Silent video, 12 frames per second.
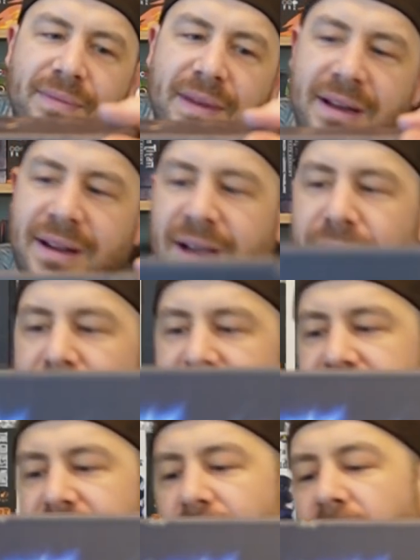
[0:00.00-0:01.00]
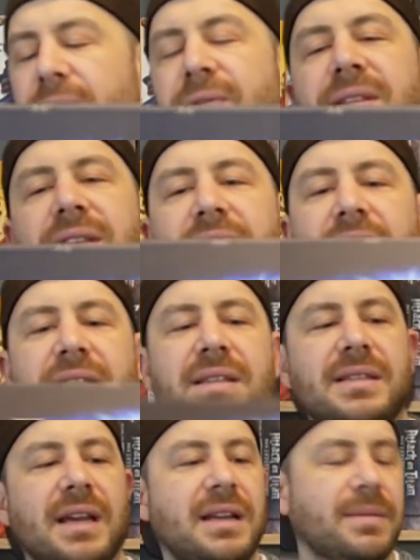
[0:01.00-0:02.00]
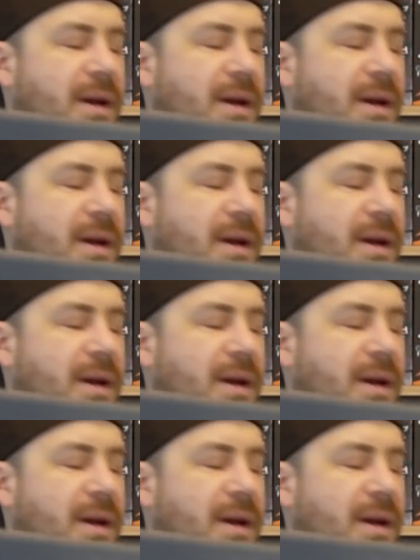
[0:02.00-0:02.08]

keine Ahnung, es häuft sich in letzter Zeit